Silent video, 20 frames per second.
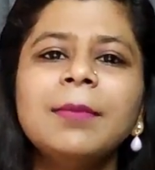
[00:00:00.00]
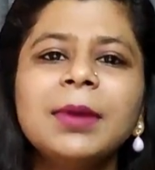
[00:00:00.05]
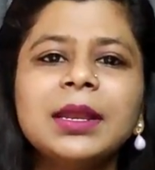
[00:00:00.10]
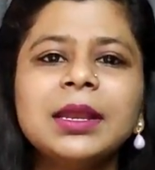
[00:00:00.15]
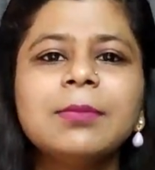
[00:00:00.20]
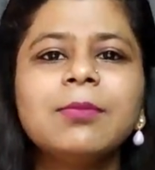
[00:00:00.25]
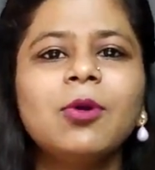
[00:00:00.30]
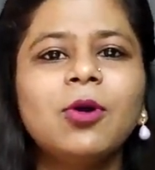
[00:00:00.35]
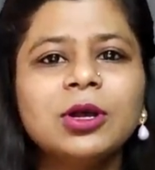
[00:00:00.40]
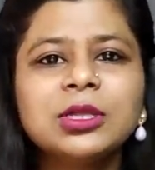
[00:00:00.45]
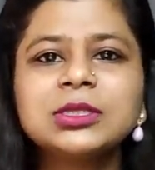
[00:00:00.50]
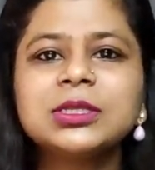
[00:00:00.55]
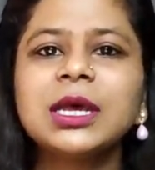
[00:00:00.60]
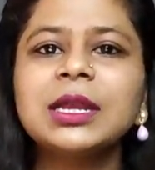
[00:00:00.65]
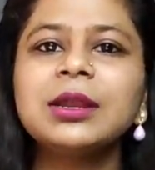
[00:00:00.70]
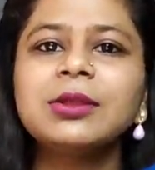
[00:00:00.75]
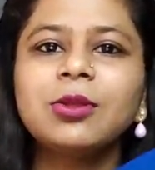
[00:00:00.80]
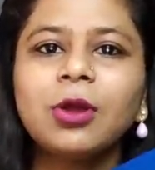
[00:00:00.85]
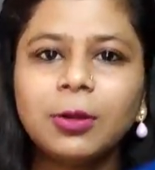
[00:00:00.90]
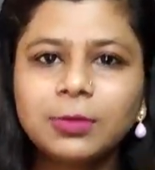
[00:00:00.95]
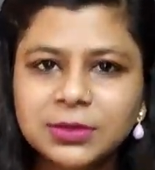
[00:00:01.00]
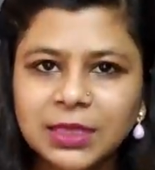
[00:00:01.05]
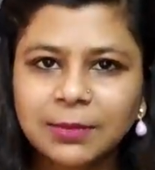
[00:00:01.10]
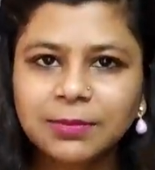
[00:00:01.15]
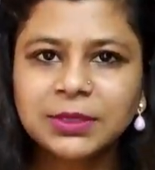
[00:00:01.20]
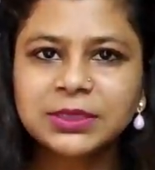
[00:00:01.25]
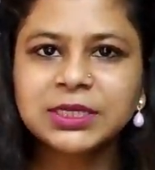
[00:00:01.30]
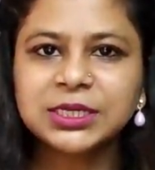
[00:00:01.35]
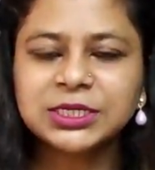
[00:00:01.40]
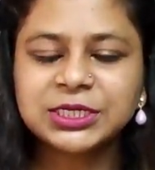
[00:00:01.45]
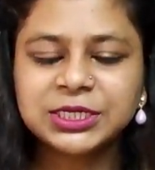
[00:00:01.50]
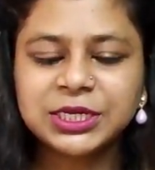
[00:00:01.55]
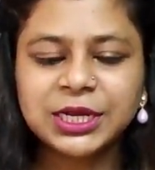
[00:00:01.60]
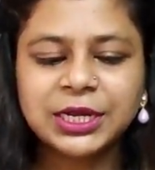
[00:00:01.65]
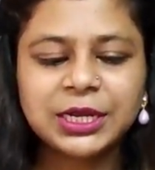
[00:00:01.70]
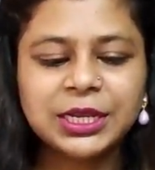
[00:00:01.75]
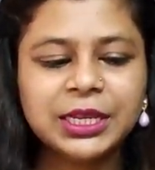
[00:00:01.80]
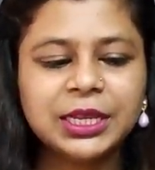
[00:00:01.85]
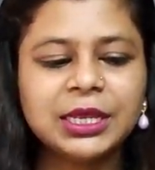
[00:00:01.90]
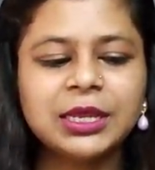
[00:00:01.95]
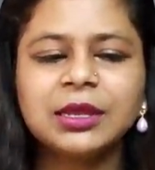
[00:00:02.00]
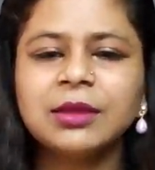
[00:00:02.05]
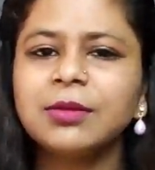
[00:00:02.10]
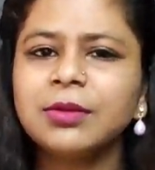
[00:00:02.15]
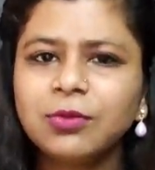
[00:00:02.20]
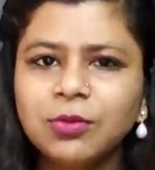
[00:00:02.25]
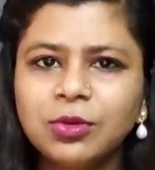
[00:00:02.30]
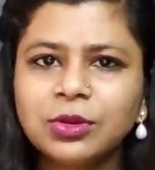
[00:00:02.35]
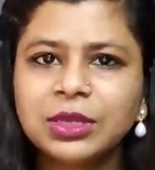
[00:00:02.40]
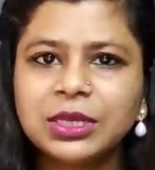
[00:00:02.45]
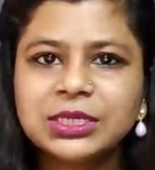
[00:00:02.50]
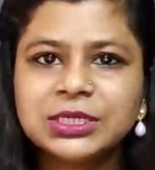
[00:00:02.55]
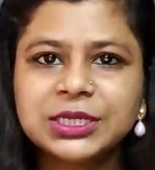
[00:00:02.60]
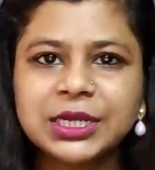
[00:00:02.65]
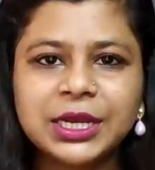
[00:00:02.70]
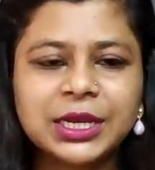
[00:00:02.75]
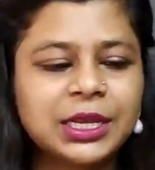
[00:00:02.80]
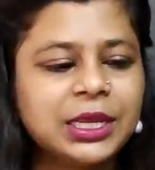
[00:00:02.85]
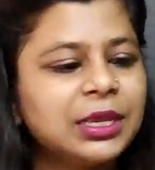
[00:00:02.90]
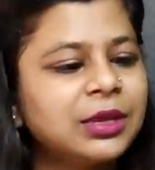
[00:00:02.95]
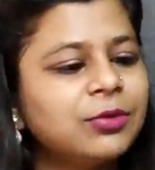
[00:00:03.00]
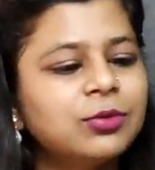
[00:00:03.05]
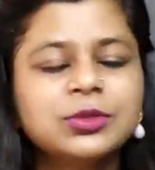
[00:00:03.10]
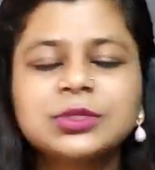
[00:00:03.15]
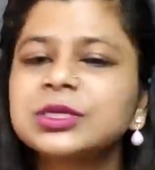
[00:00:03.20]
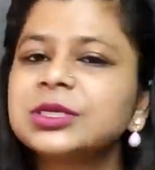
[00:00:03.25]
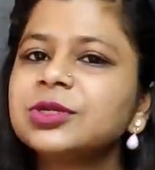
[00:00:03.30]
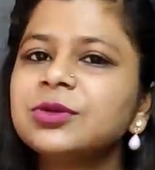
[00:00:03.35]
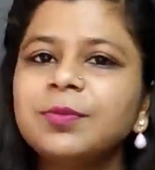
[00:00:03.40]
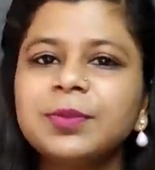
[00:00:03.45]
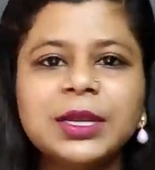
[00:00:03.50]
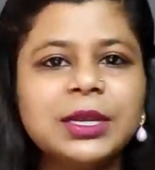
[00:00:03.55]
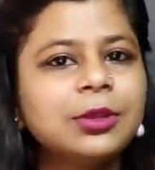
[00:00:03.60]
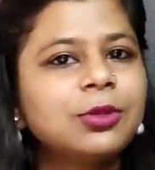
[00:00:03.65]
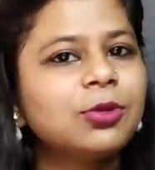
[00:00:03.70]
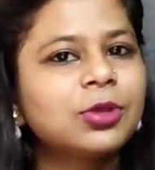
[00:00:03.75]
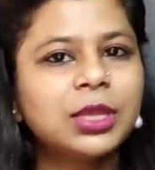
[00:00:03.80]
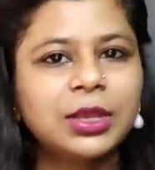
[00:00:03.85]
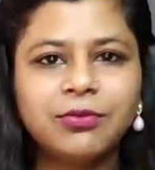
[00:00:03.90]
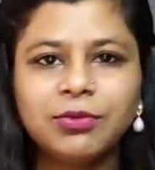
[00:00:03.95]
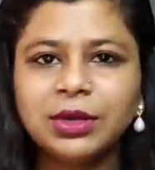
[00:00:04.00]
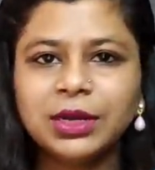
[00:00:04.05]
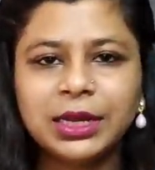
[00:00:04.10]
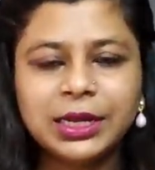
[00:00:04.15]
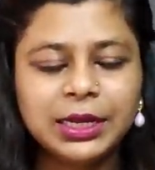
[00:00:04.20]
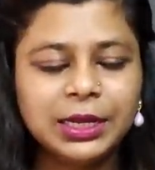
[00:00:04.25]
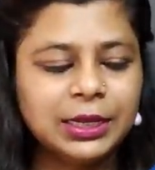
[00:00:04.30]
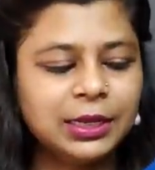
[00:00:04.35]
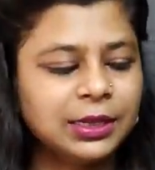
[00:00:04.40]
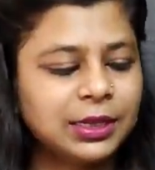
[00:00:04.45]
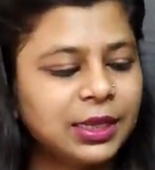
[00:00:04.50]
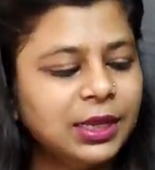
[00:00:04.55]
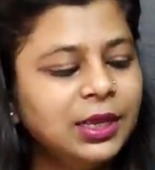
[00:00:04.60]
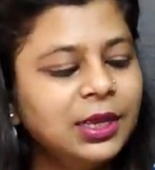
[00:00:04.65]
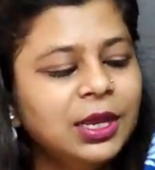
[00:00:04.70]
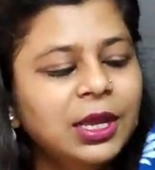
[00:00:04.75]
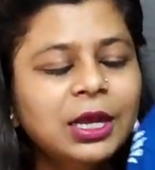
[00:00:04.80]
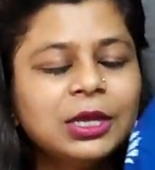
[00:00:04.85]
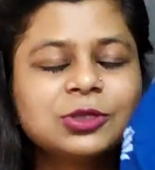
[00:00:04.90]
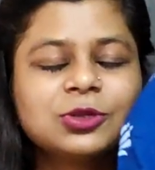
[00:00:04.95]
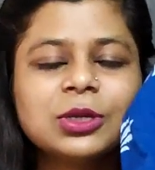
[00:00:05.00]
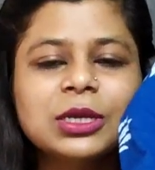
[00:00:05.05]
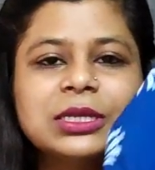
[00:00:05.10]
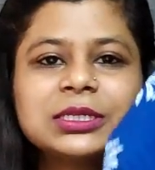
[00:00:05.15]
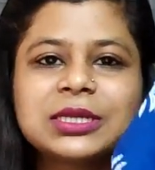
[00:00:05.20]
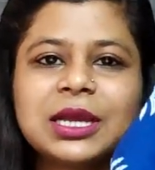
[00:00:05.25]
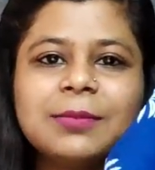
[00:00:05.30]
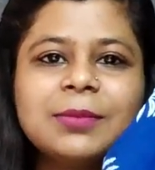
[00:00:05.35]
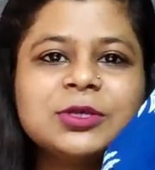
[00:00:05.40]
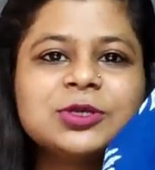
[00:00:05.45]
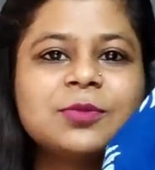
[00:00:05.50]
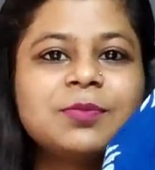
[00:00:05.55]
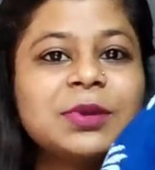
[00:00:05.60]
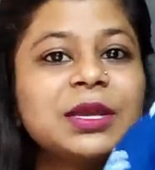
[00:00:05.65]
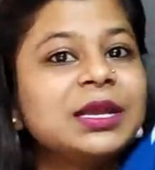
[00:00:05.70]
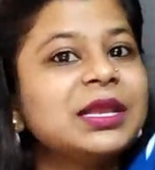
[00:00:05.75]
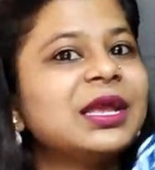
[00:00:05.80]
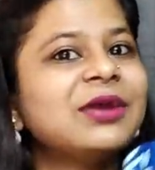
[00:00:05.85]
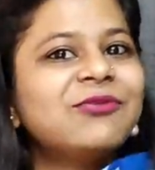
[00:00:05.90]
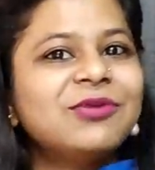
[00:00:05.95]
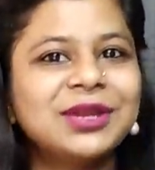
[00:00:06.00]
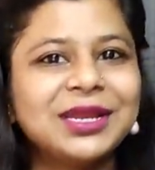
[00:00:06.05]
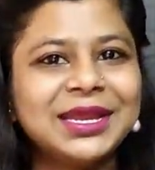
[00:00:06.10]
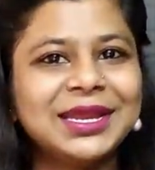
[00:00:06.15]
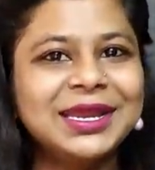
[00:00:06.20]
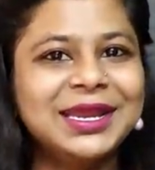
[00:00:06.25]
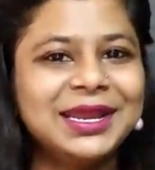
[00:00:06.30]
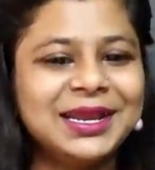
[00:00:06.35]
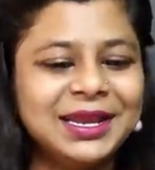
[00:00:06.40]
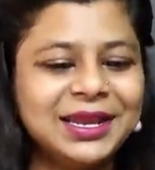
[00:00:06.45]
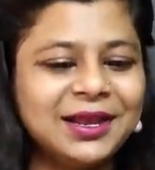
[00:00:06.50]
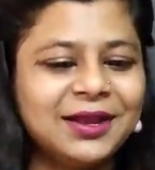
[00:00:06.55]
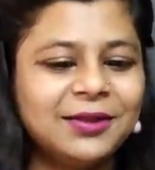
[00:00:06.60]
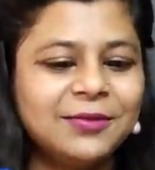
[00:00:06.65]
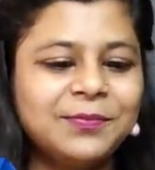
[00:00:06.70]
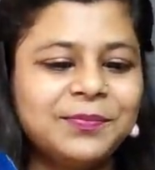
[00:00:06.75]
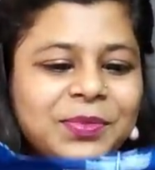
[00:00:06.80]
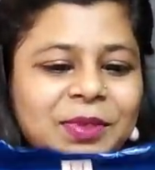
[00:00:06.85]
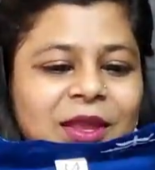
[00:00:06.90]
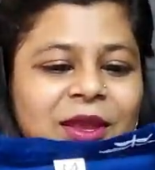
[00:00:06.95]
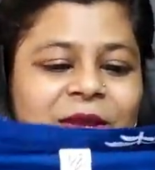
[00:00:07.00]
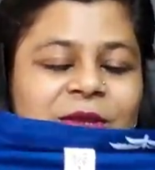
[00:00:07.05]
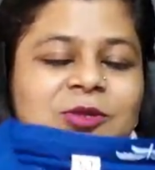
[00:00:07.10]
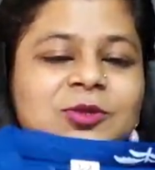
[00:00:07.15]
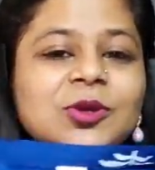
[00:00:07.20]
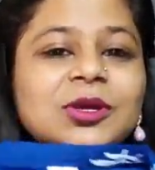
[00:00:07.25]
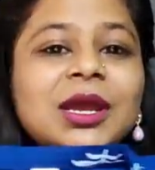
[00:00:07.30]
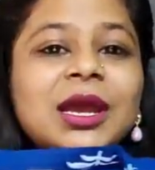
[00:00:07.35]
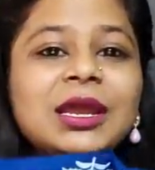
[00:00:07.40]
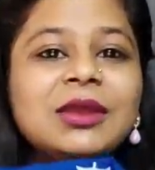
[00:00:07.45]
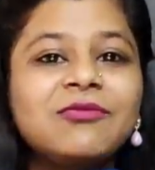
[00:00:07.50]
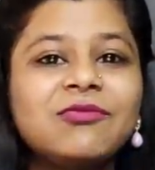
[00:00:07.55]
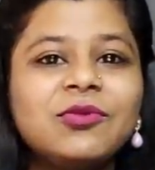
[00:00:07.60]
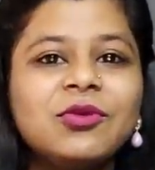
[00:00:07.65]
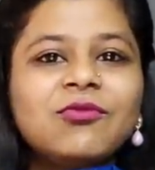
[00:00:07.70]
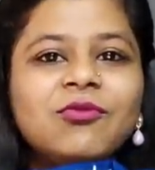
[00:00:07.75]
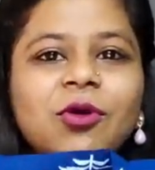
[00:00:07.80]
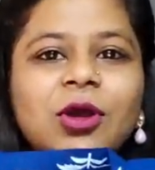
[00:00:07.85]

मैंने बहुत सारे टॉप्स आपके साथ शेयर किए हैं कुर्ती शेयर किए उसके जो प्रिंट होते हैं वो नहीं निकलते सो so, इसका भी जो प्रिंट है वो नहीं निकलेगा सो या इफ़ यू